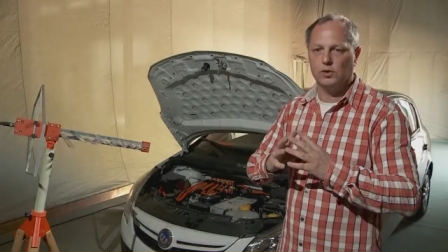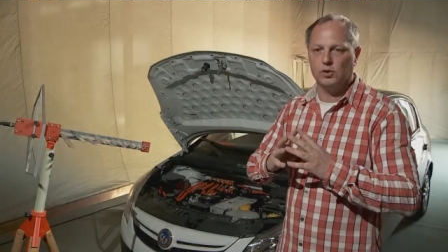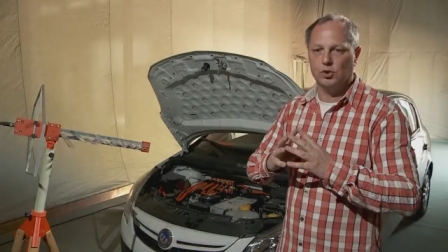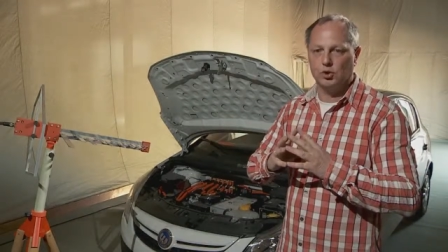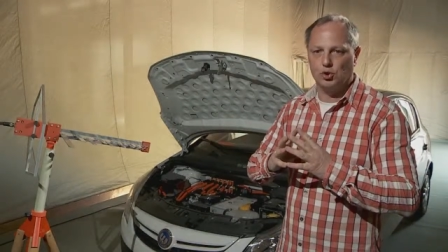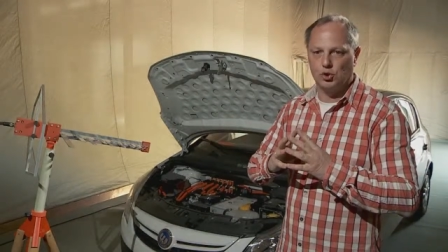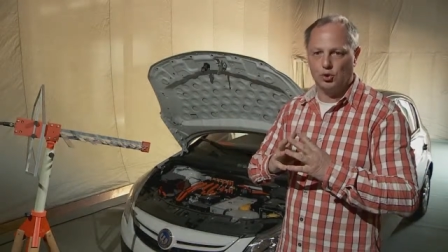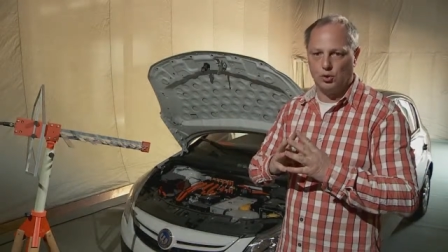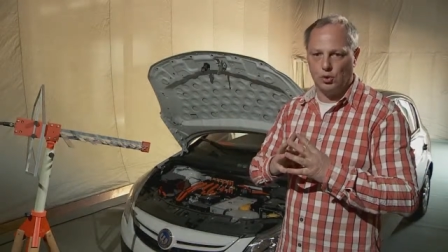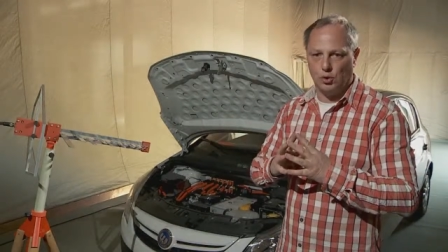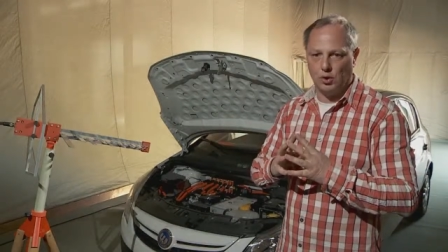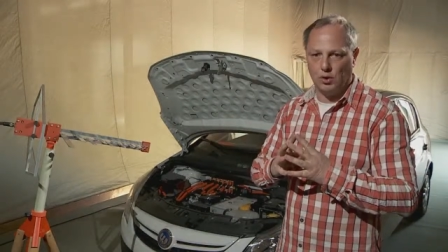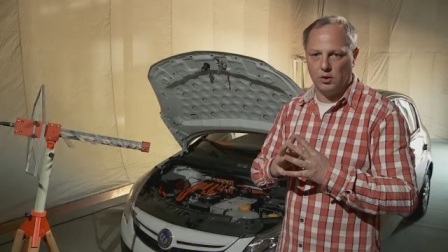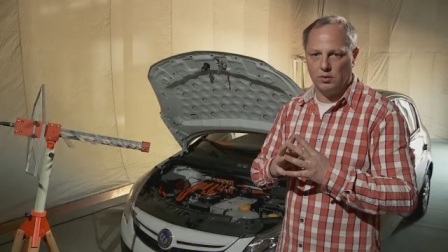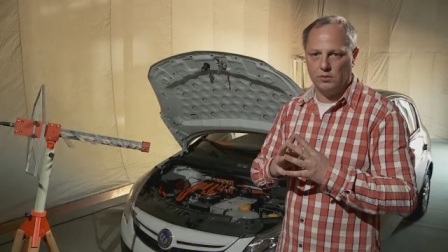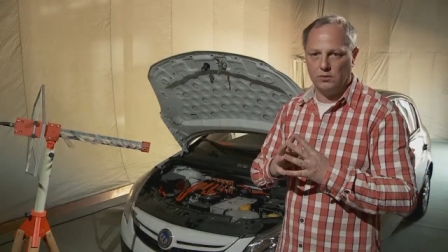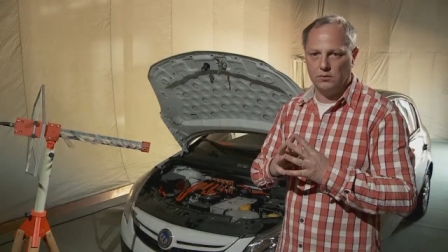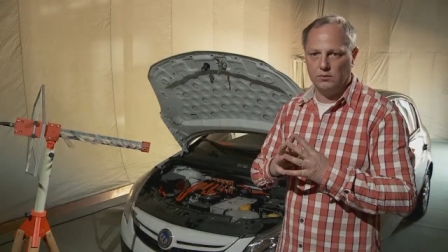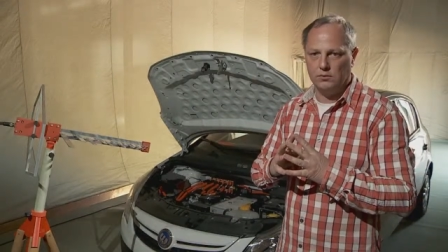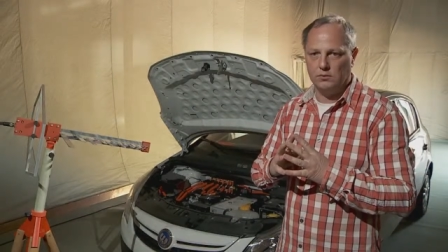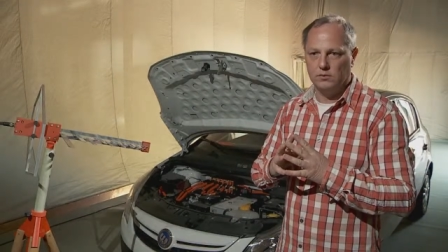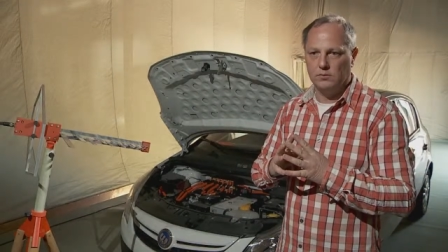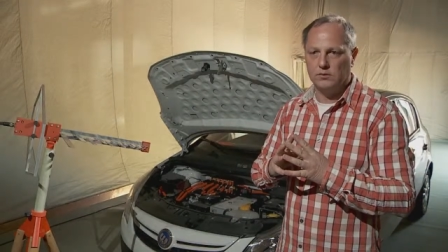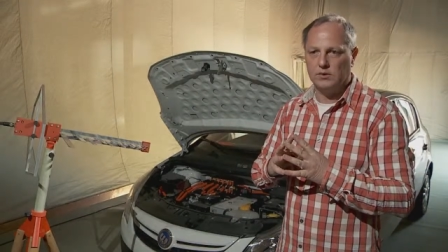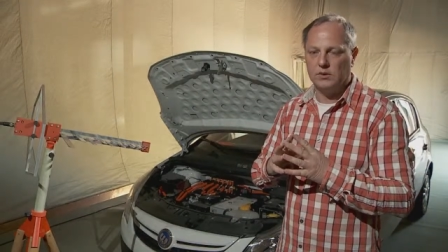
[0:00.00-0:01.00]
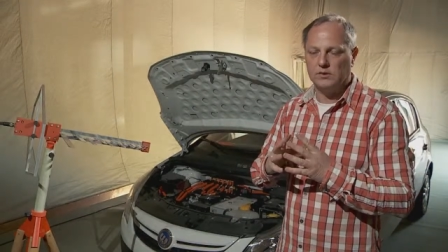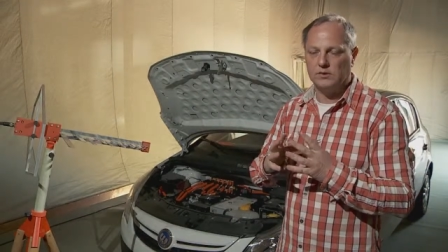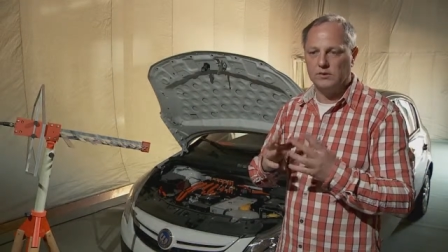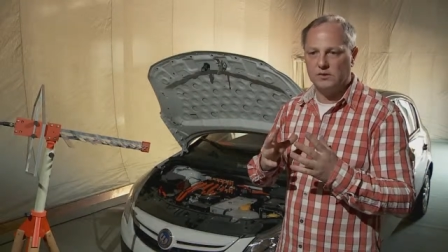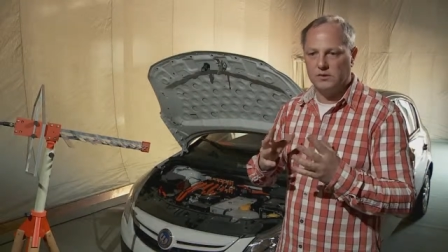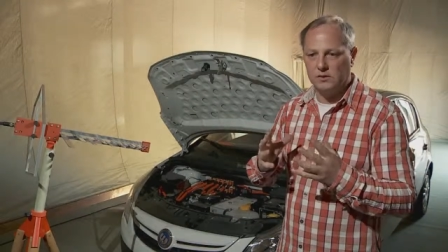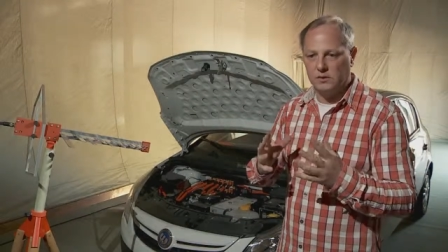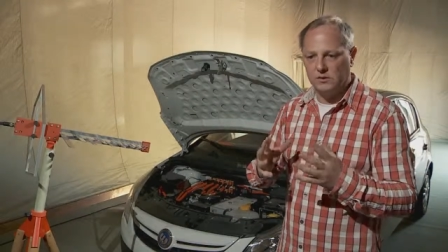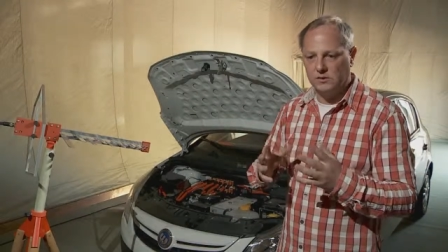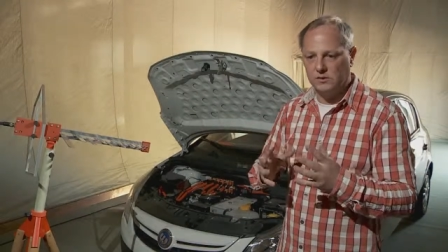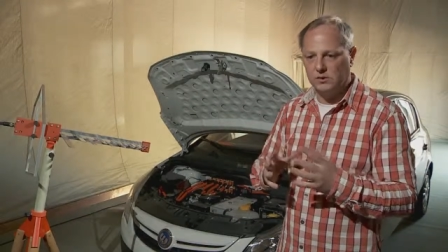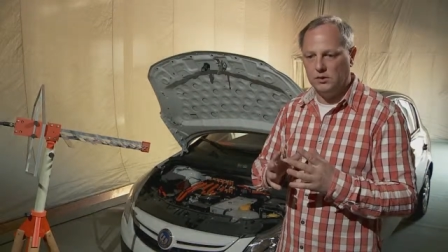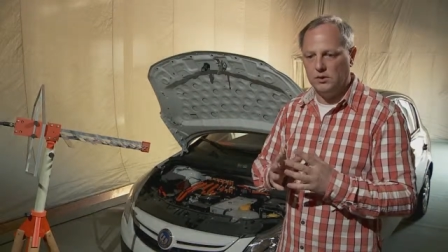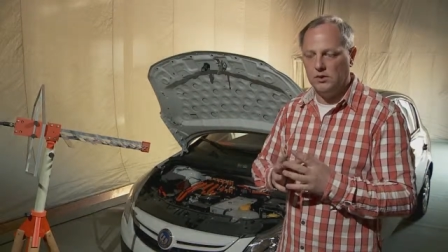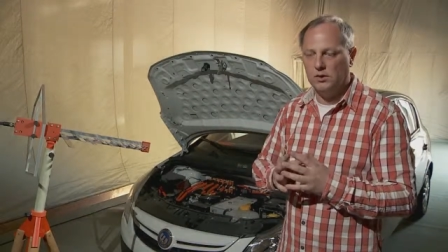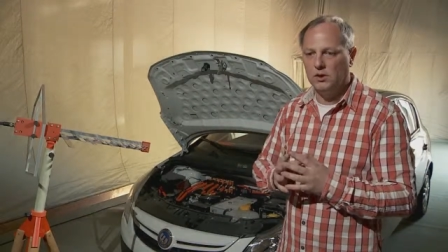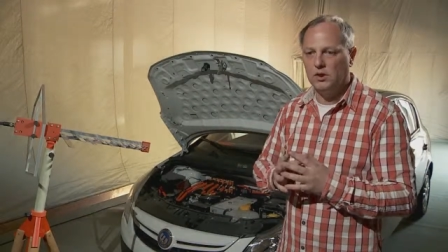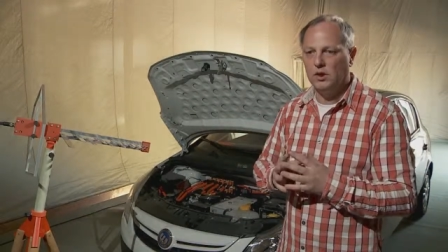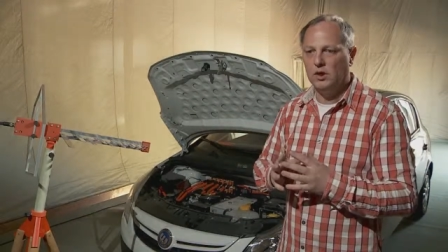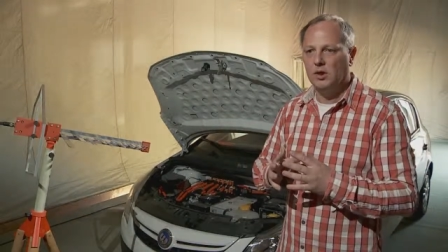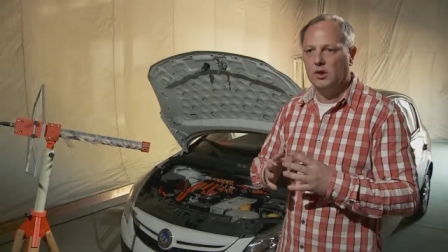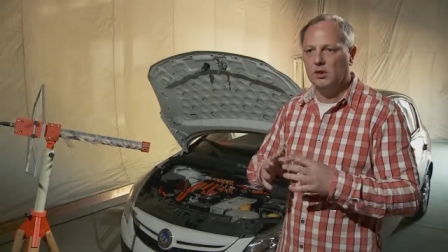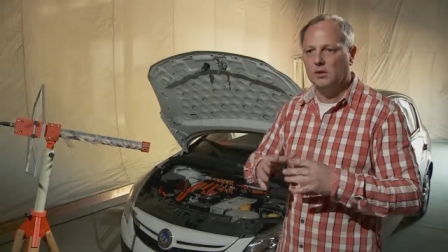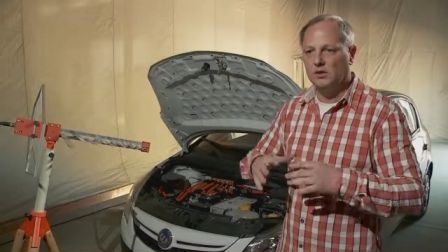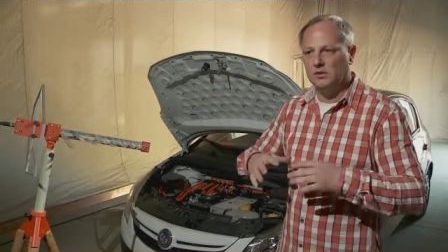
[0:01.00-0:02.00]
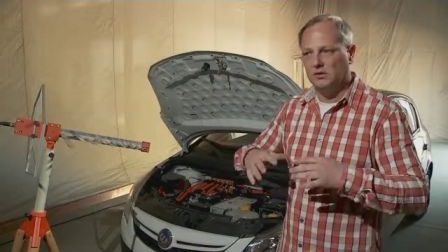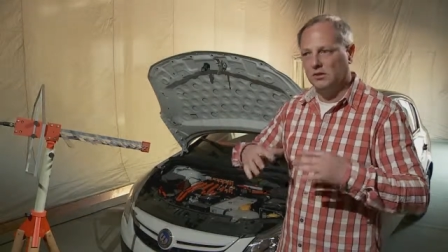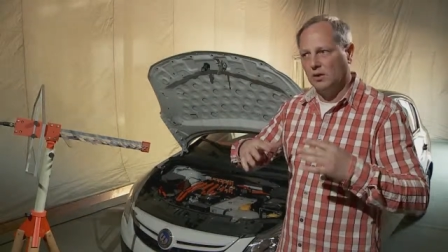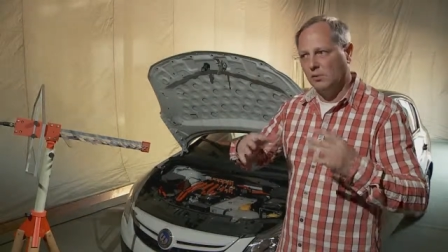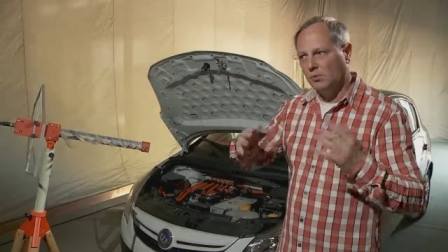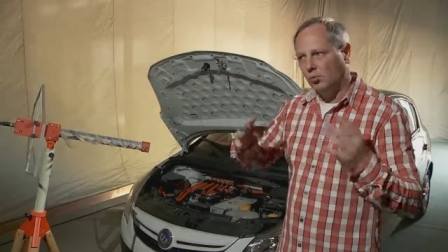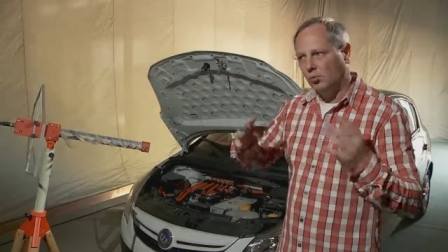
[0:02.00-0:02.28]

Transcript: gestört. Das ist der Sinn dieser